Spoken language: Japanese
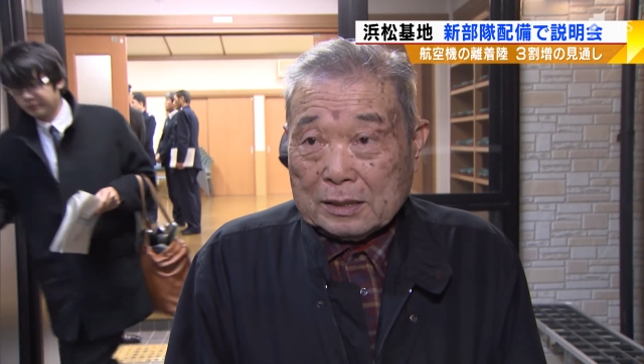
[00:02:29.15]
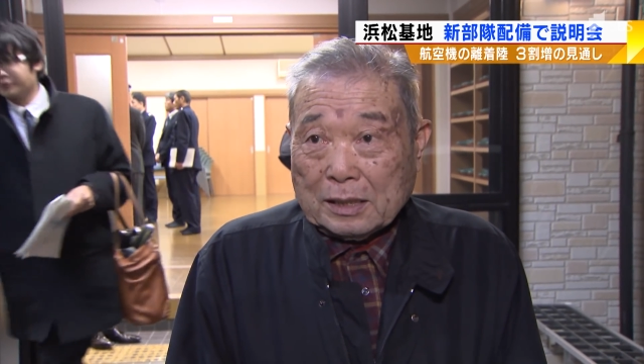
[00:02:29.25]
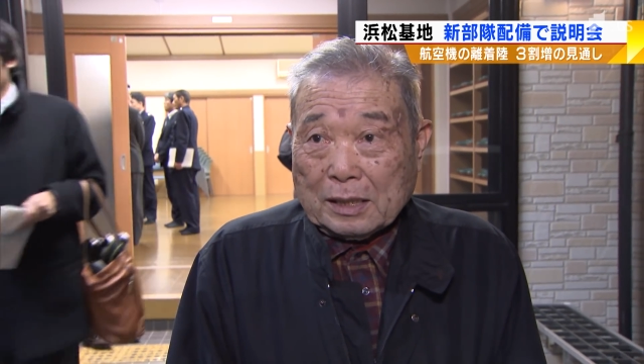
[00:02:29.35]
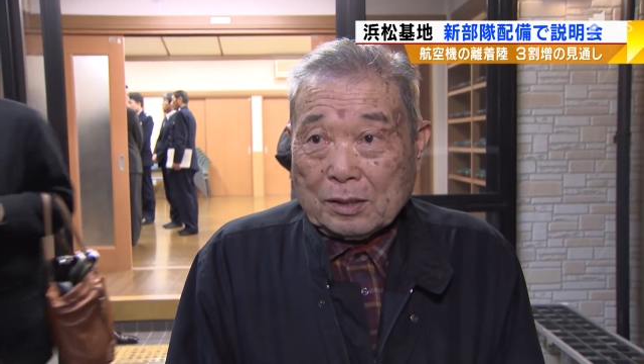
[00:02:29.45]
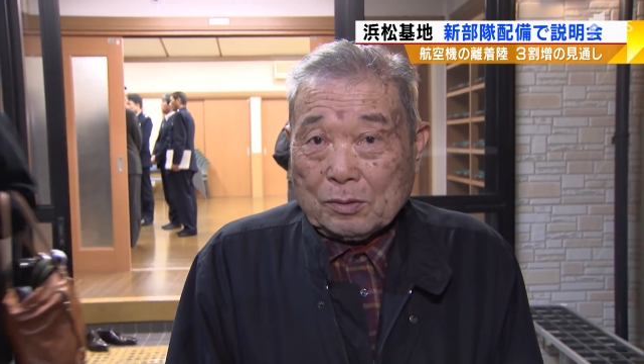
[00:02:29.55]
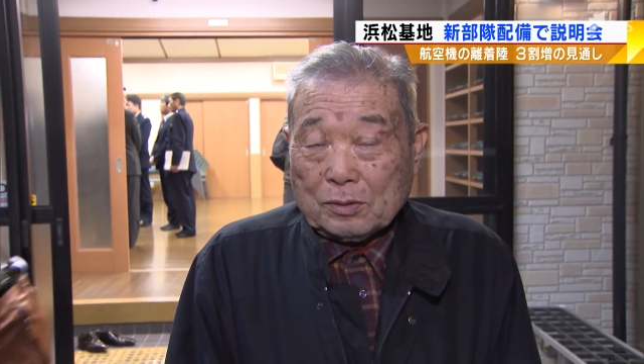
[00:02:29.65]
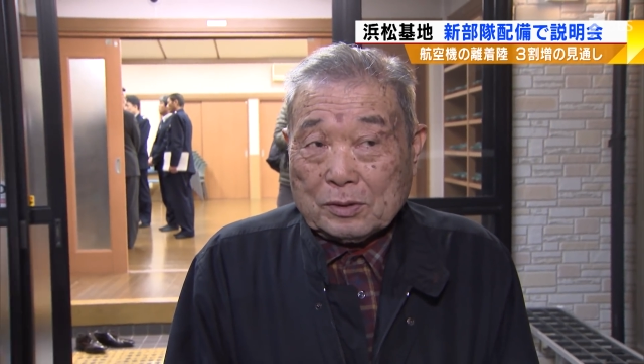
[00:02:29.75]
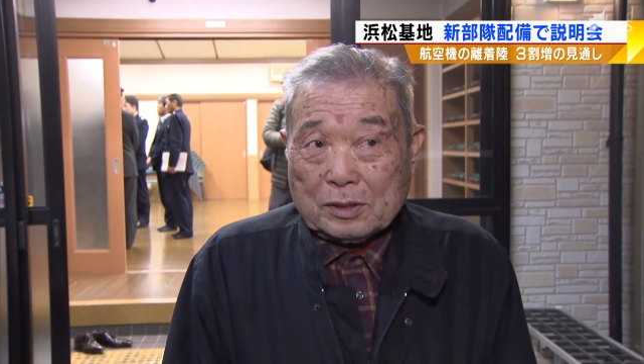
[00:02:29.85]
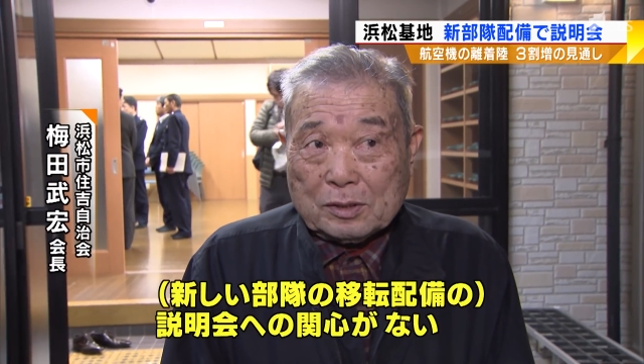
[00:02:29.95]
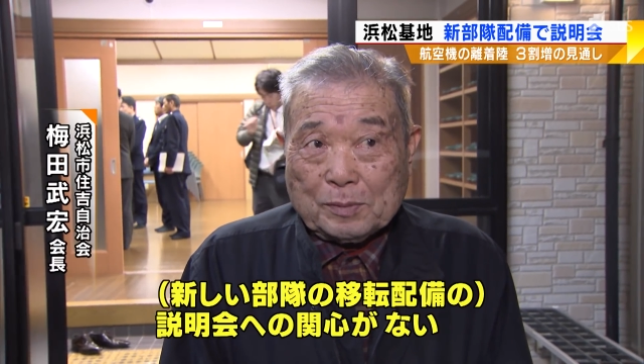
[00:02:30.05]
だからこ
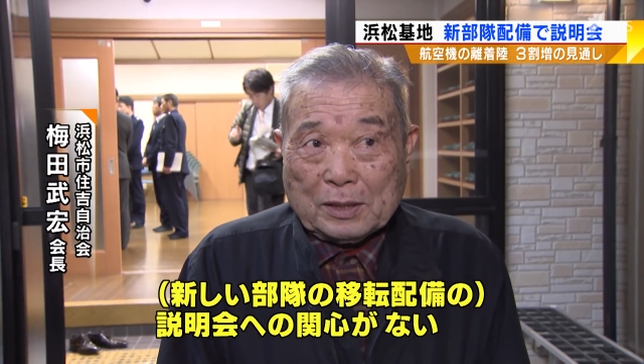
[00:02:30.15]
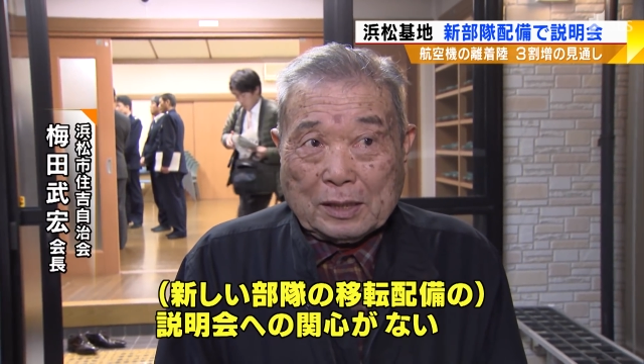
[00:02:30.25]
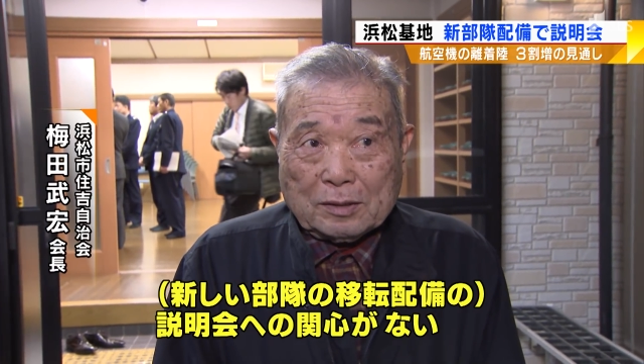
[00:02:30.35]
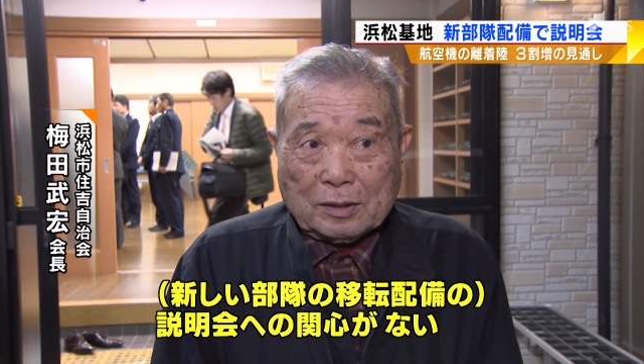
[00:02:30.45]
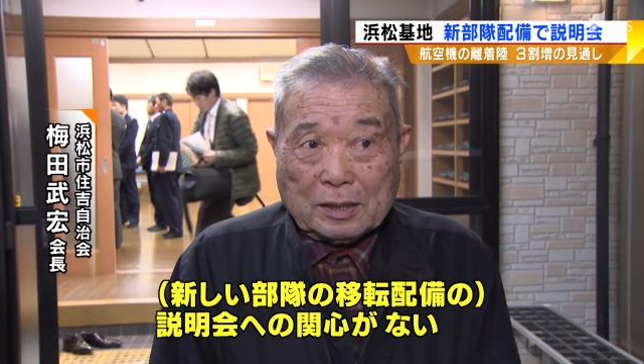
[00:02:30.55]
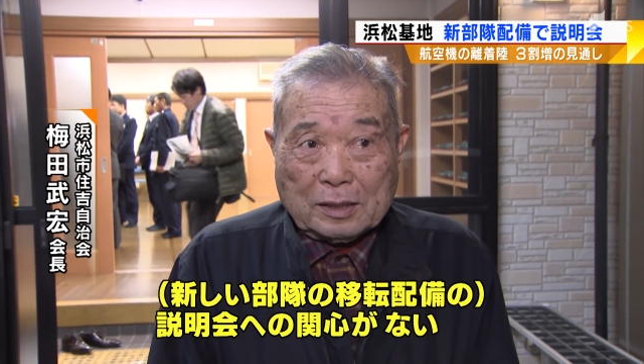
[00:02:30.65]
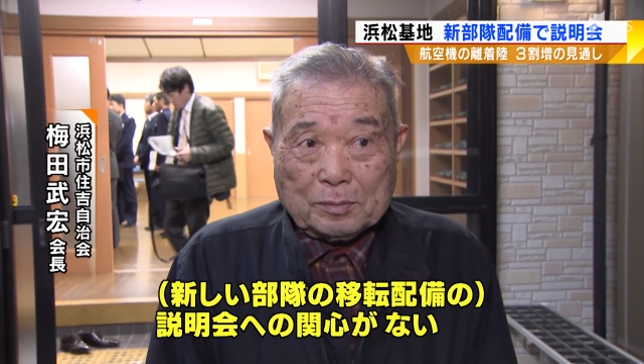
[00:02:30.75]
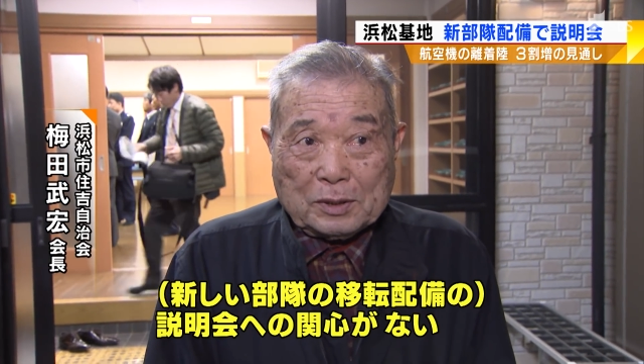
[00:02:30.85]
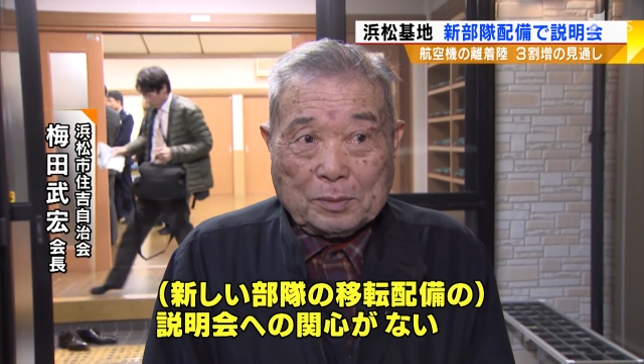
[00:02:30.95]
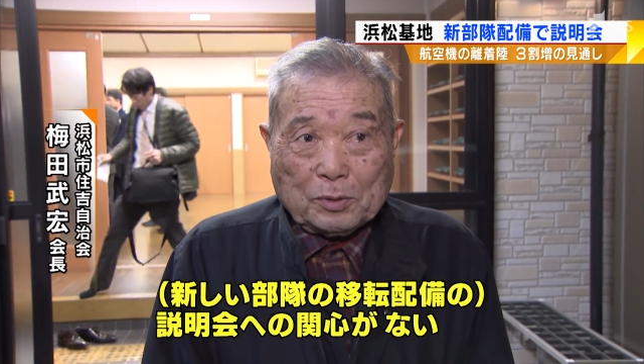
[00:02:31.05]
の説明会の中
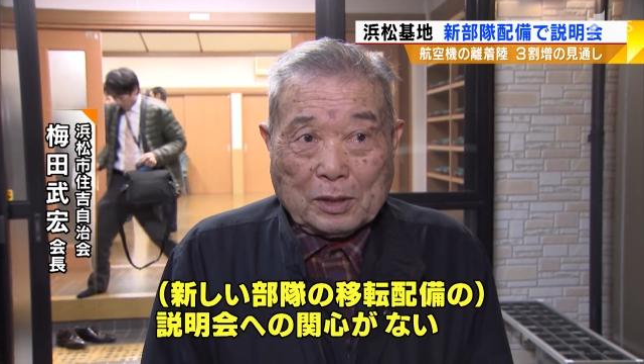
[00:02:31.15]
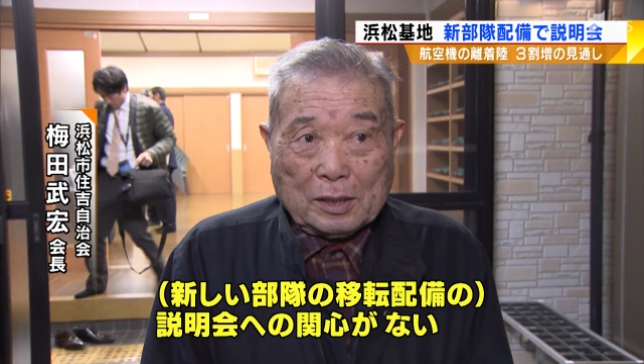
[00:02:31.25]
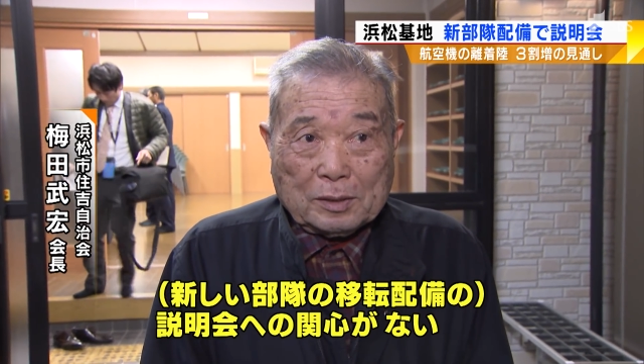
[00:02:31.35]
で見てもら